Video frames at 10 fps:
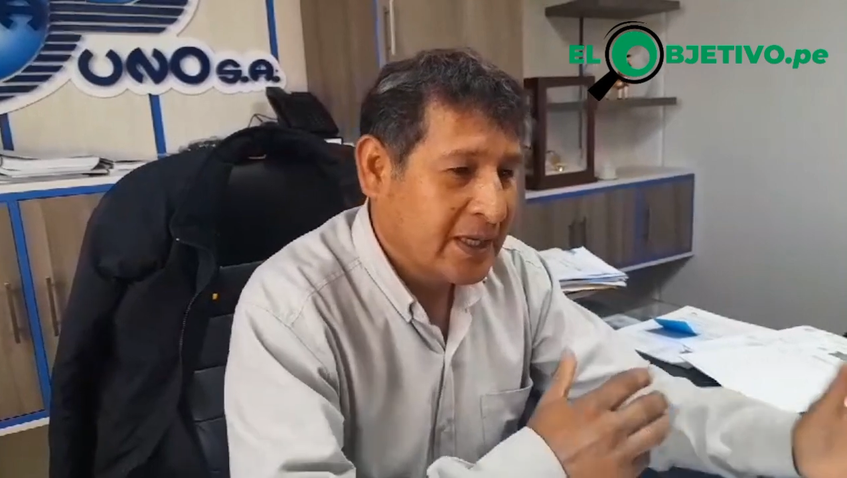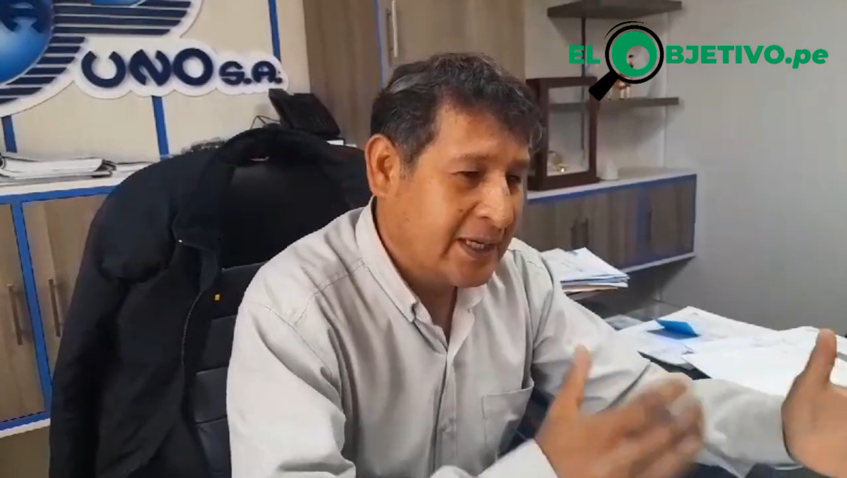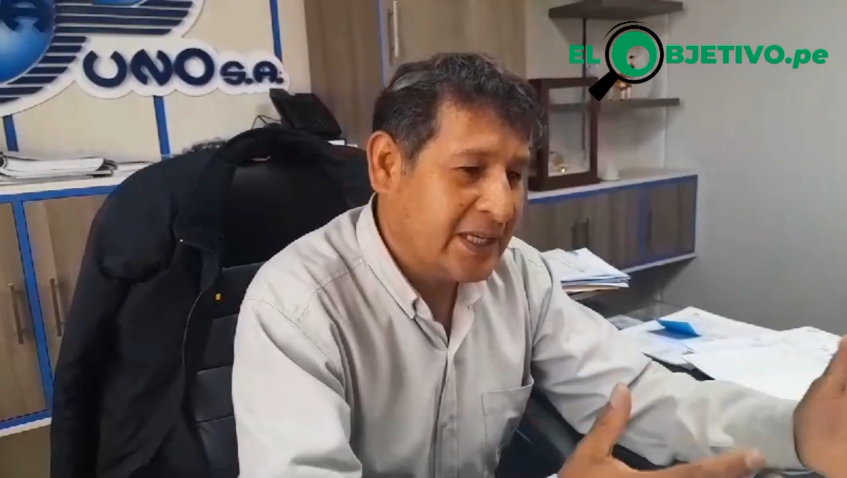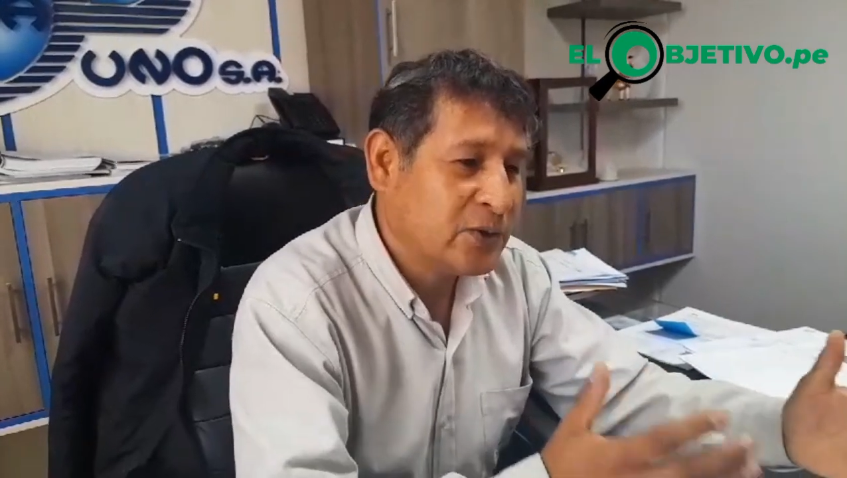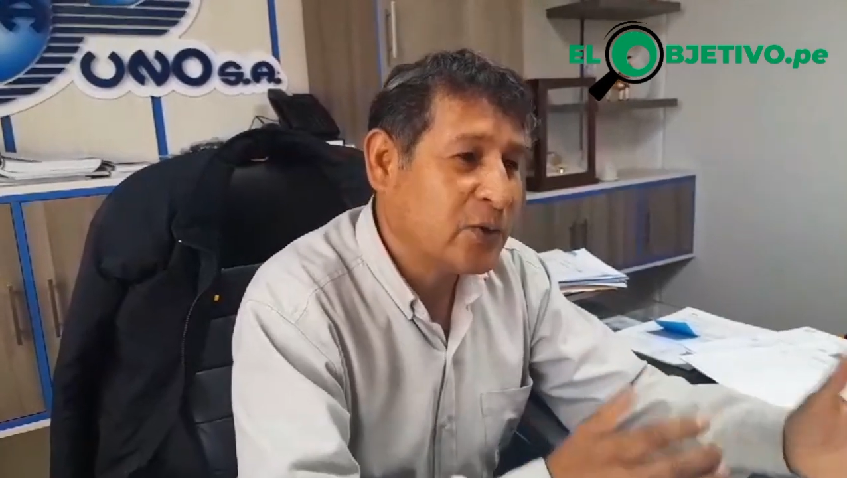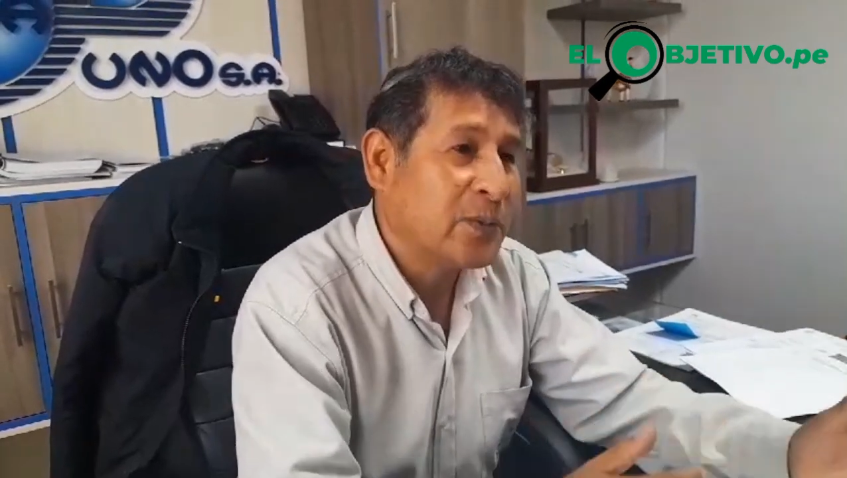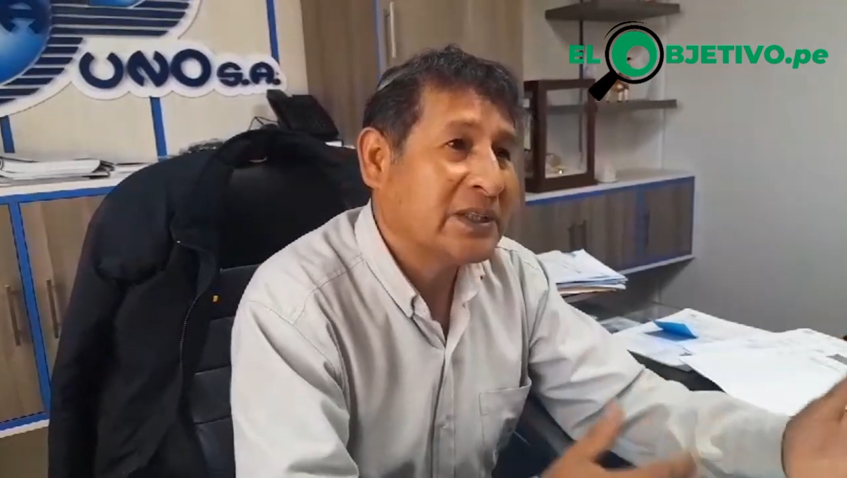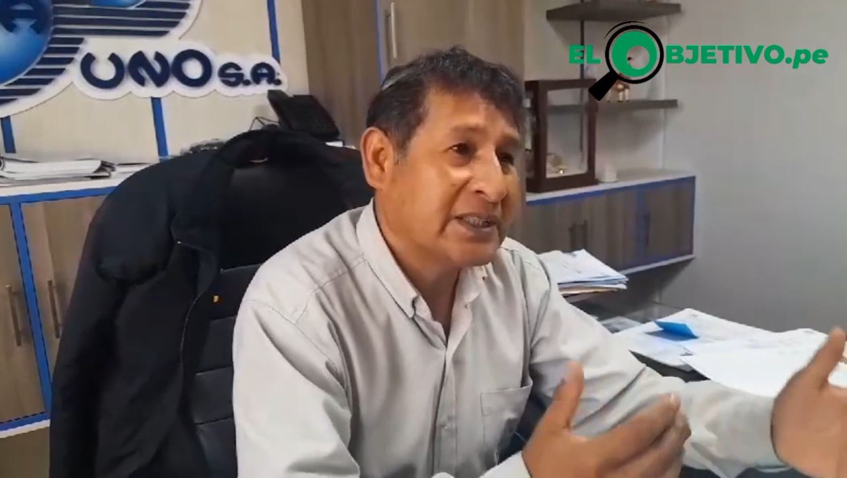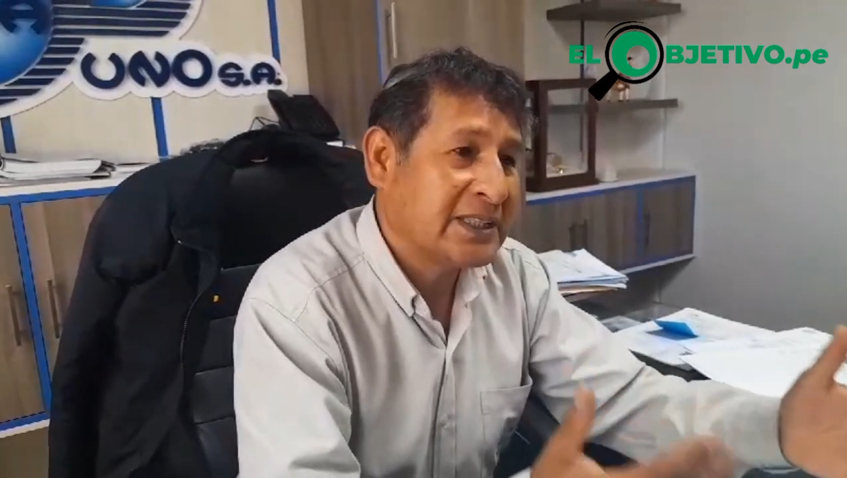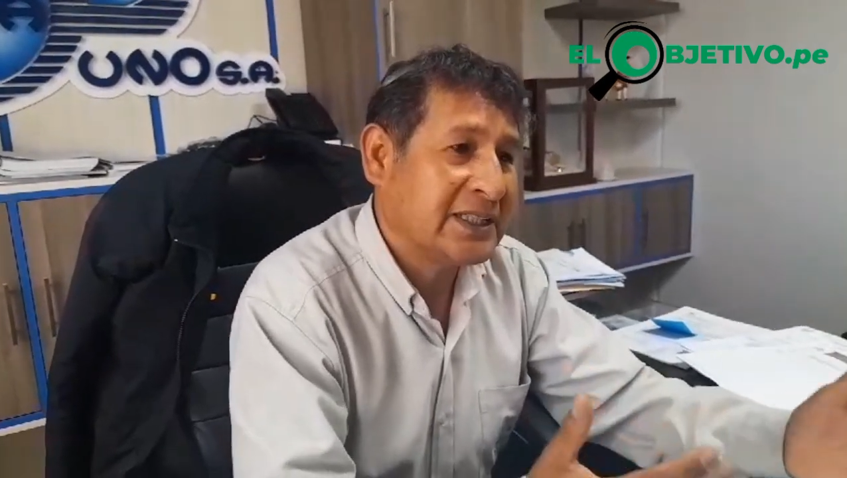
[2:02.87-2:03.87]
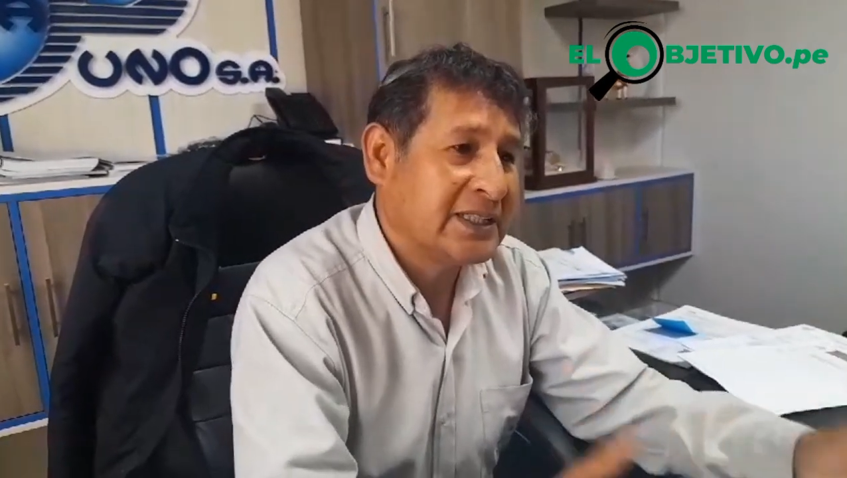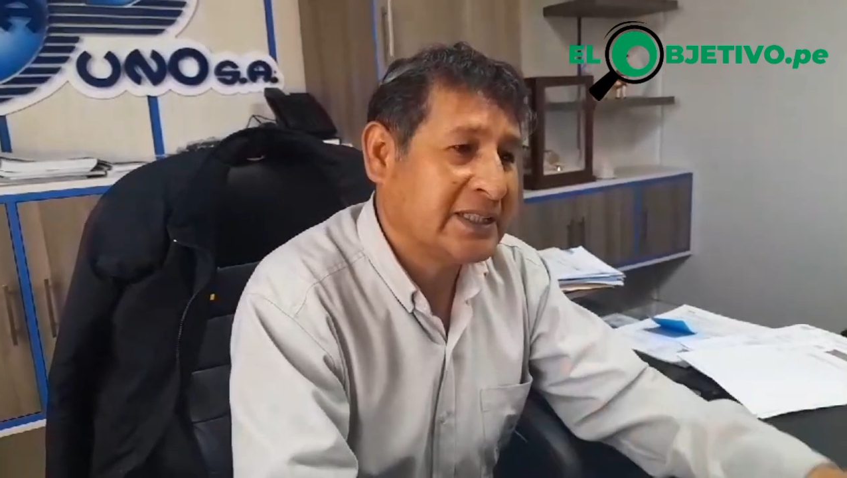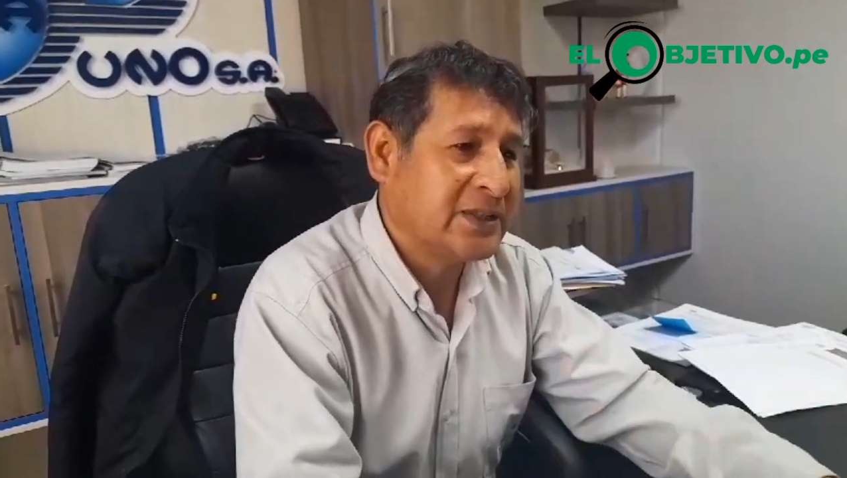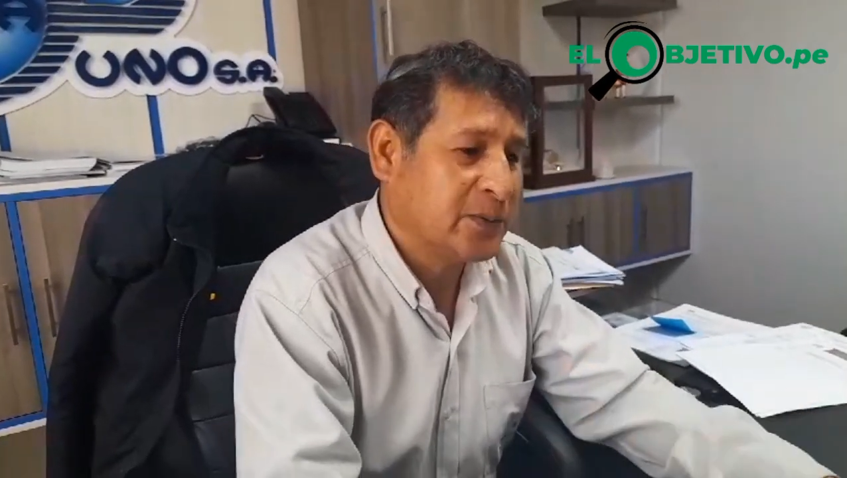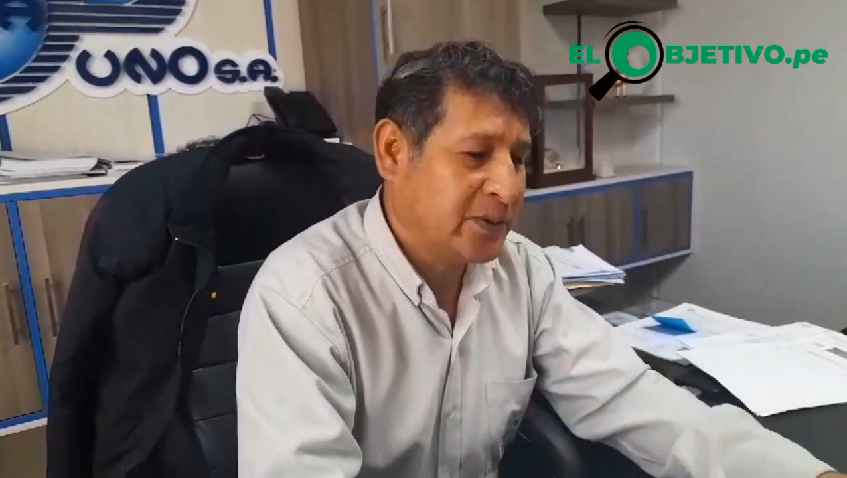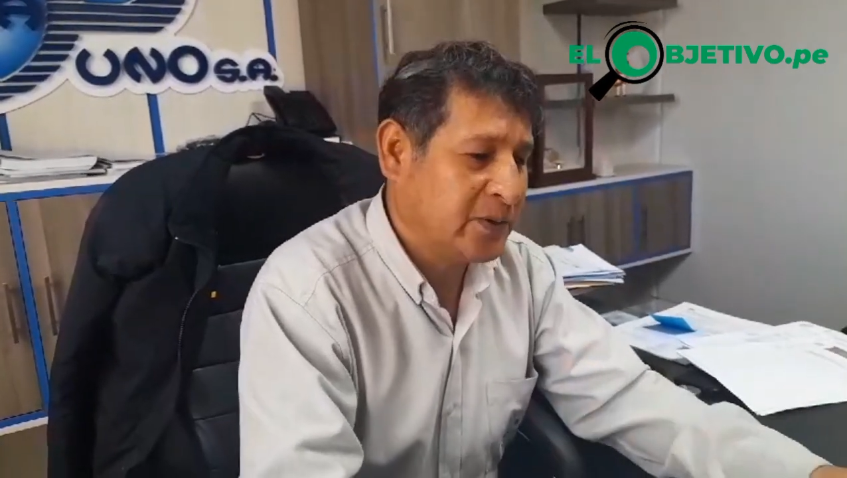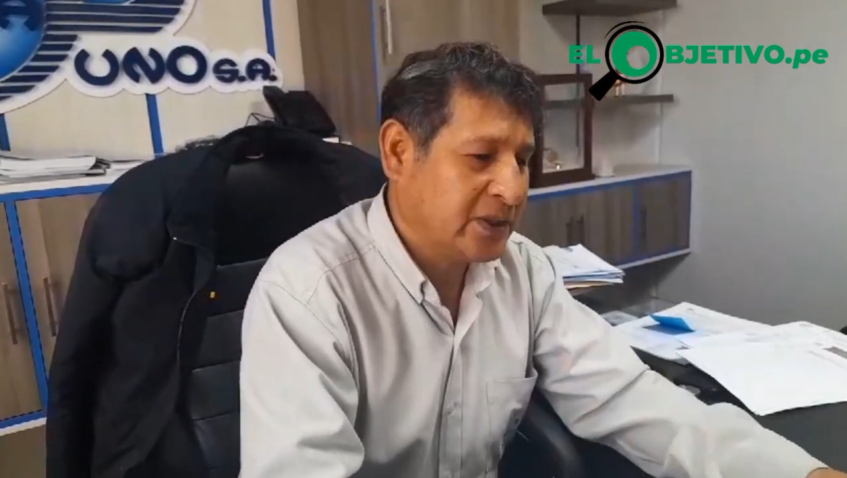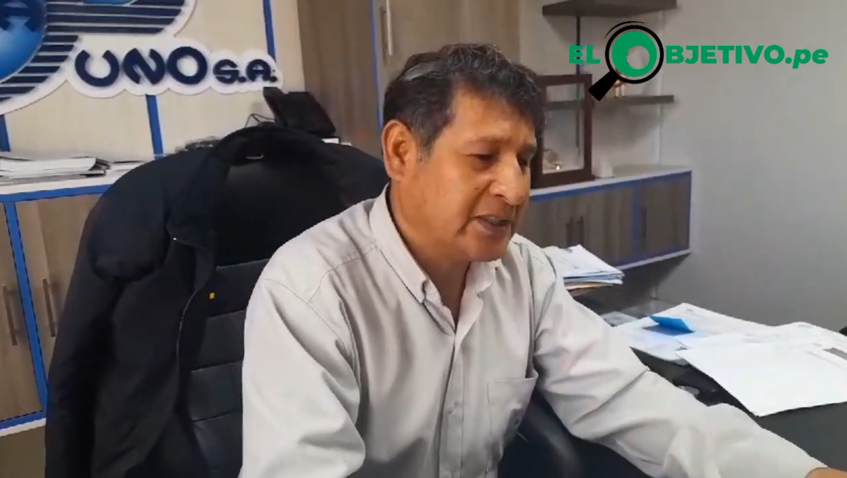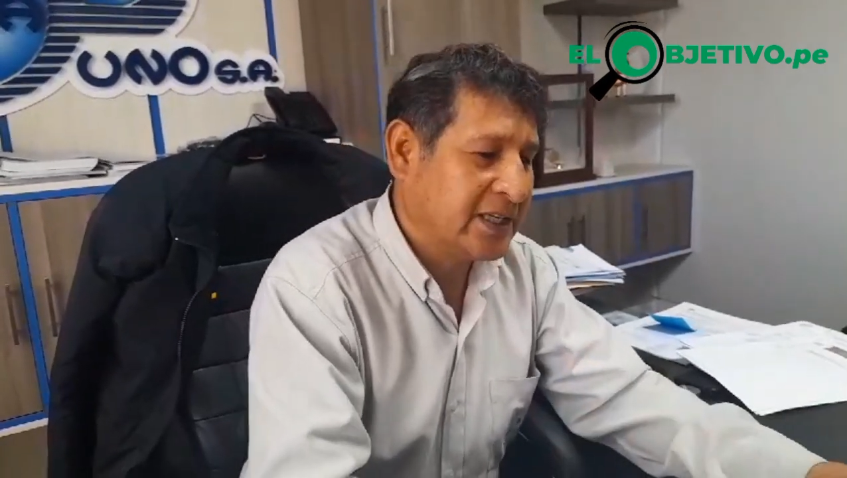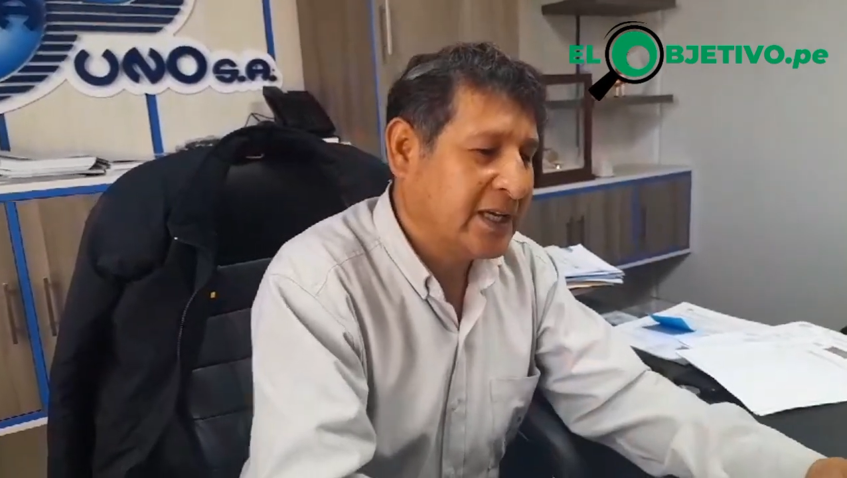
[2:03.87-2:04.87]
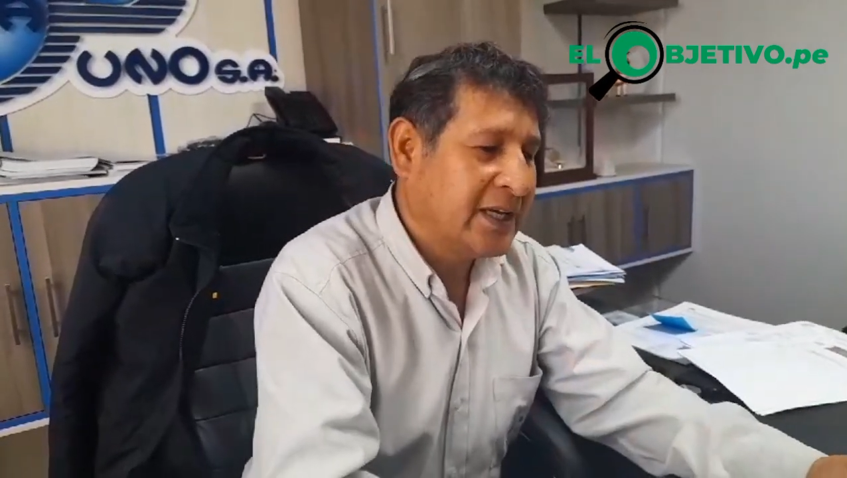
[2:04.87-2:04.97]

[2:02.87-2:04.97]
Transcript: Eso como antecedente, señor periodista.